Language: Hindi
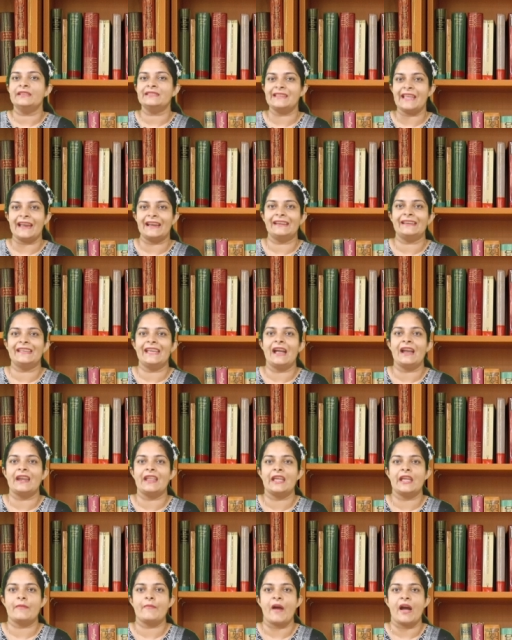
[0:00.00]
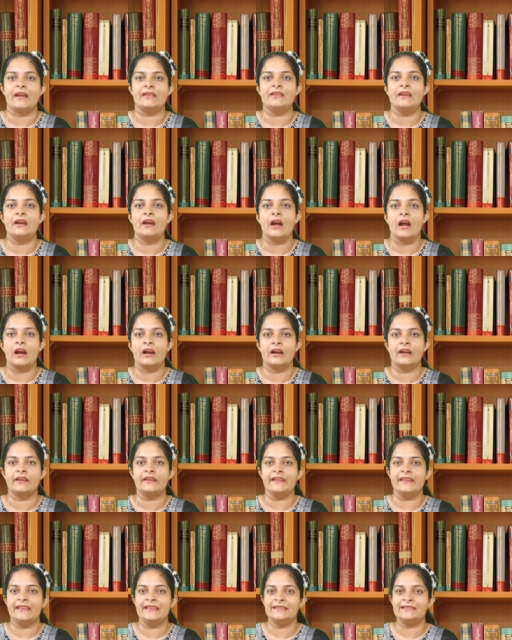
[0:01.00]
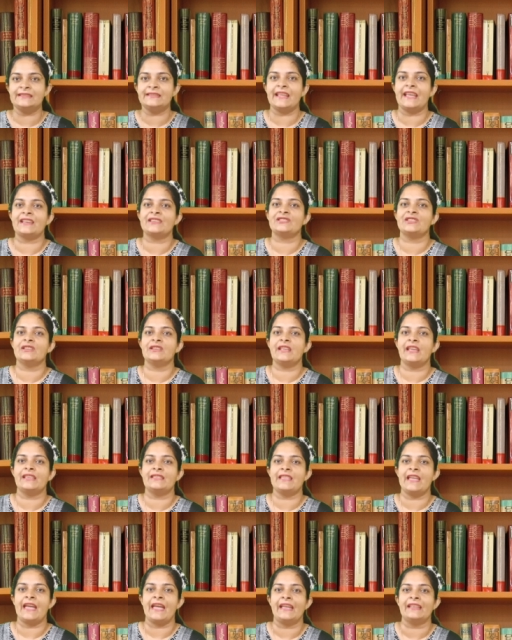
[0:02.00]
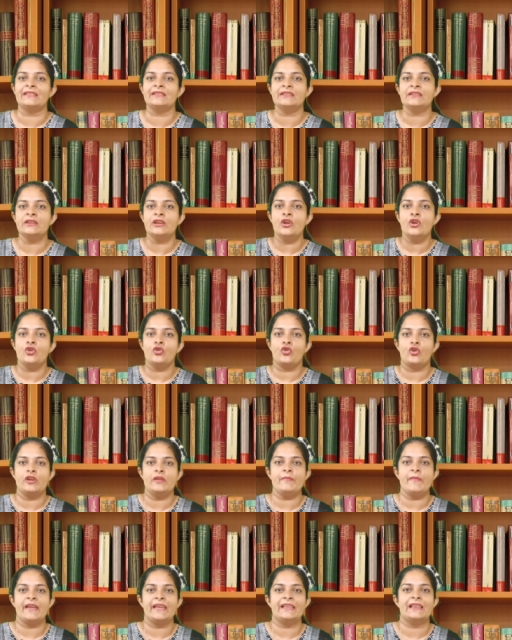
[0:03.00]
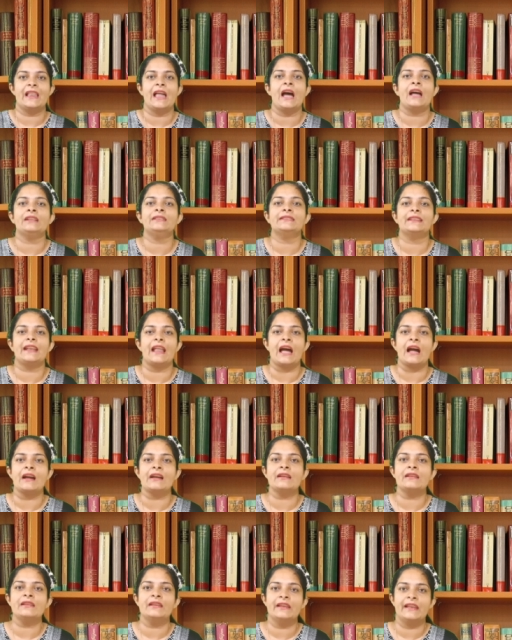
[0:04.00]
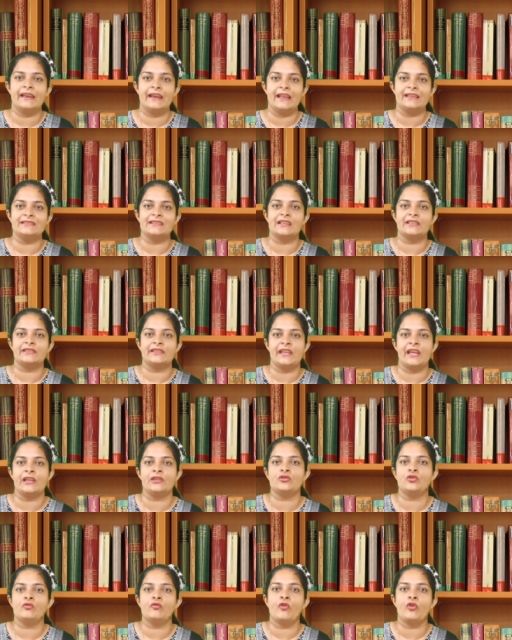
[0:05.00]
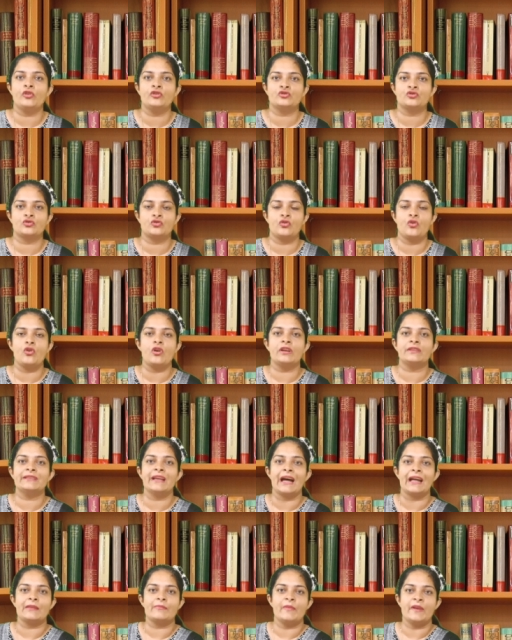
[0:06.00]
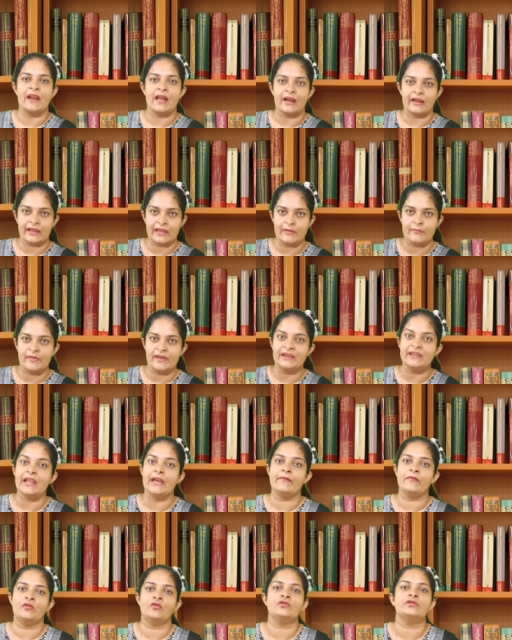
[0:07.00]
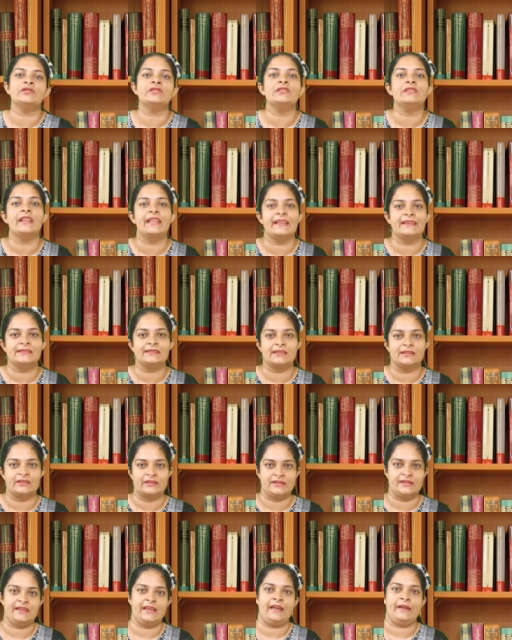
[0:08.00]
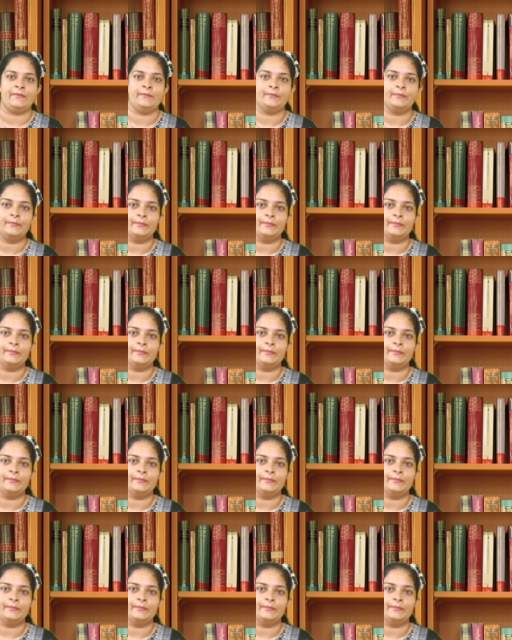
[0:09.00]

इस एक्ट के आने के बाद अगर इस सेक्शन के तहत कोई महिला तलाक लेना चाहती है तो वो इसको आधार बना के भी डिवोर्स ले सकती है